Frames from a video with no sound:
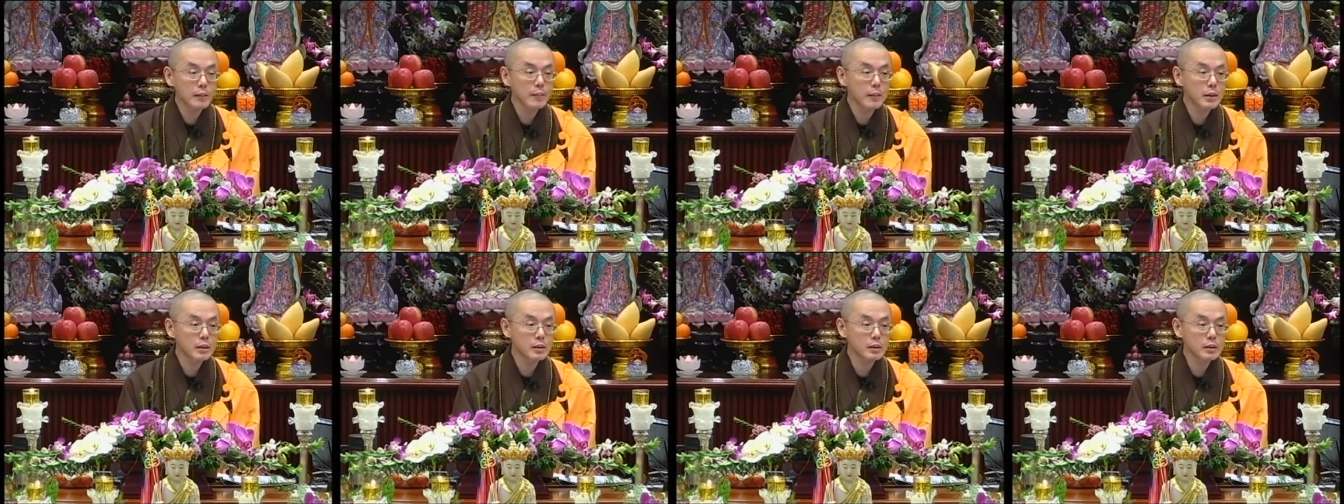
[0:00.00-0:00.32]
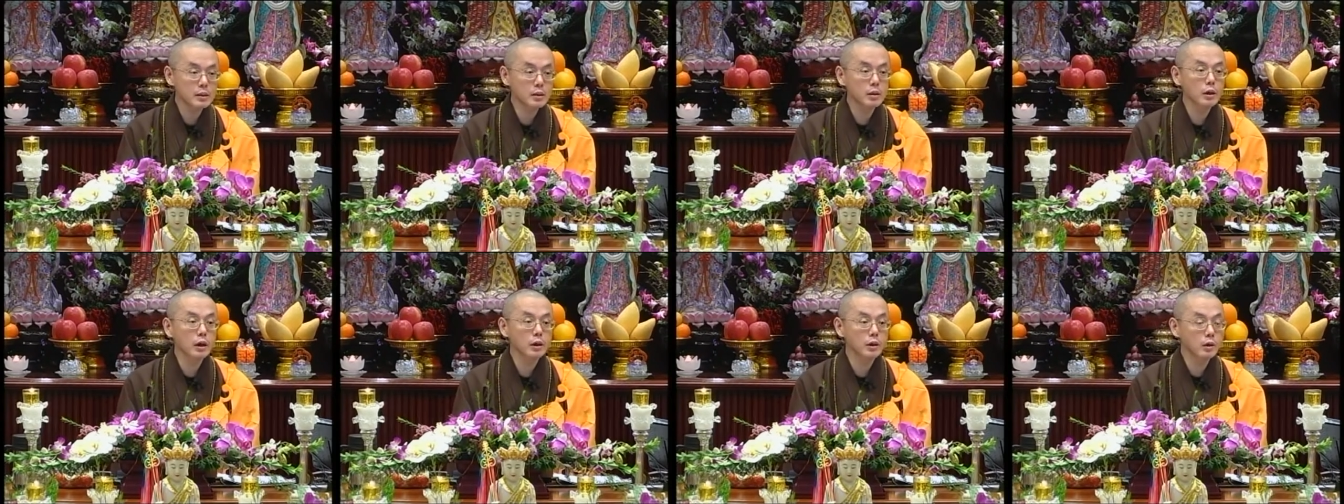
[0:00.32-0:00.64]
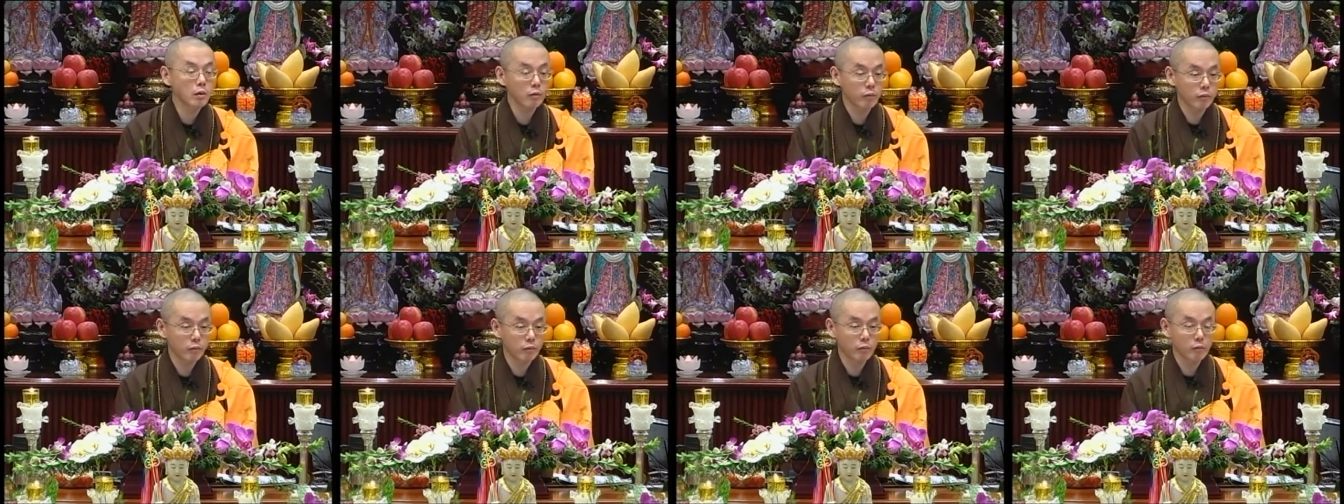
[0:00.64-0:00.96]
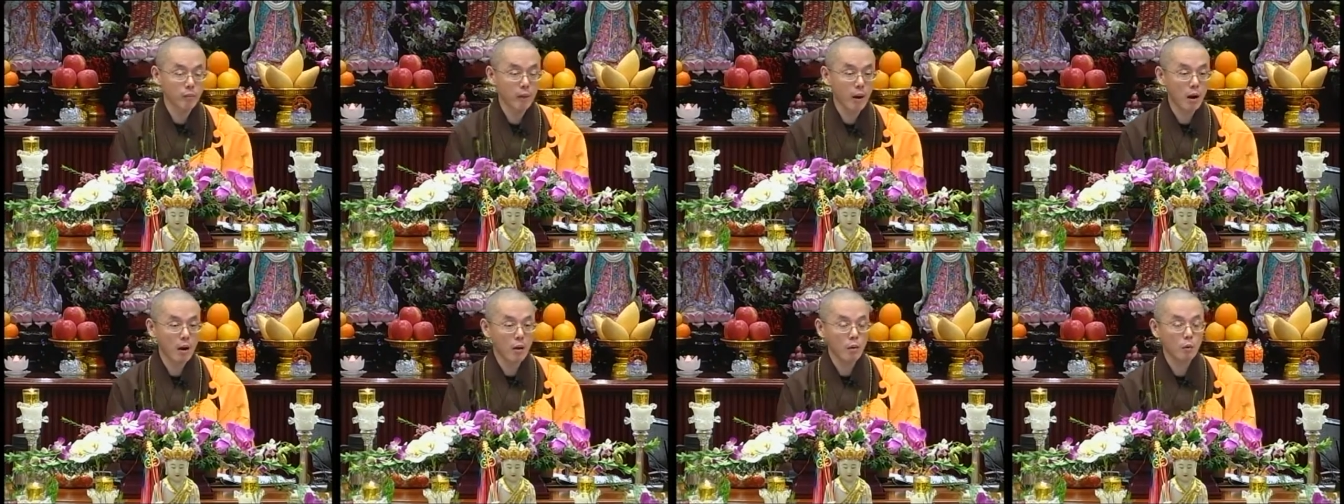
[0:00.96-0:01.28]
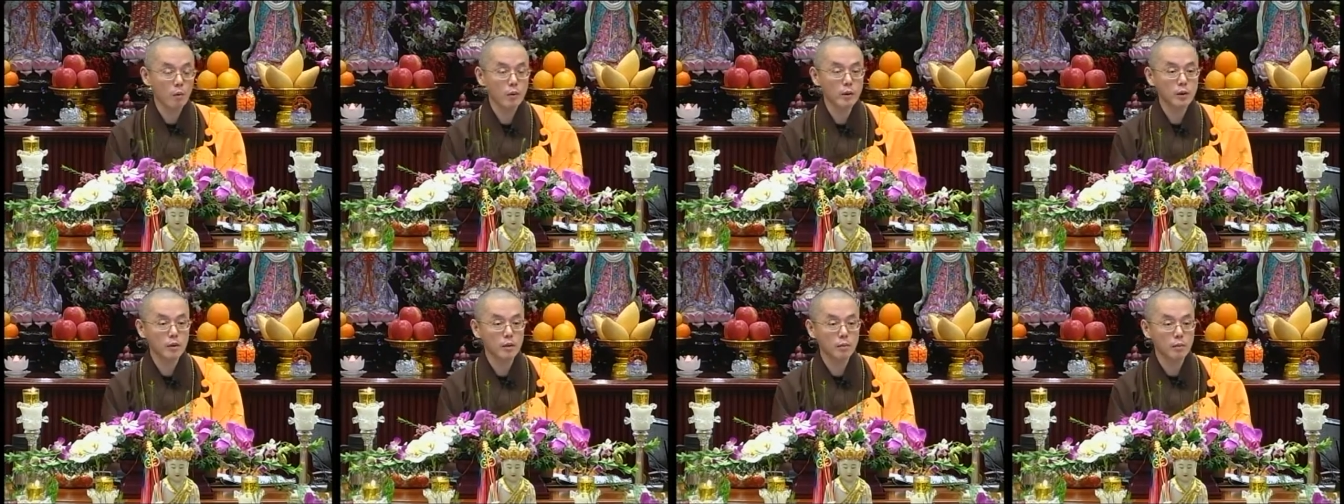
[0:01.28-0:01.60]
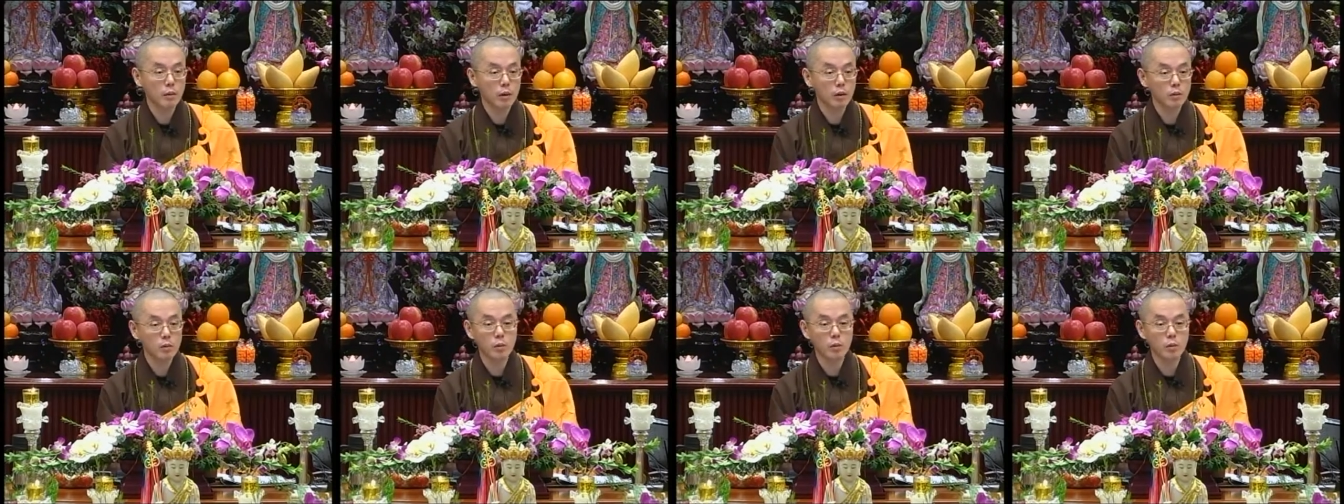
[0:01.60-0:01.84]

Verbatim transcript: 辈子是很有福报，为什么？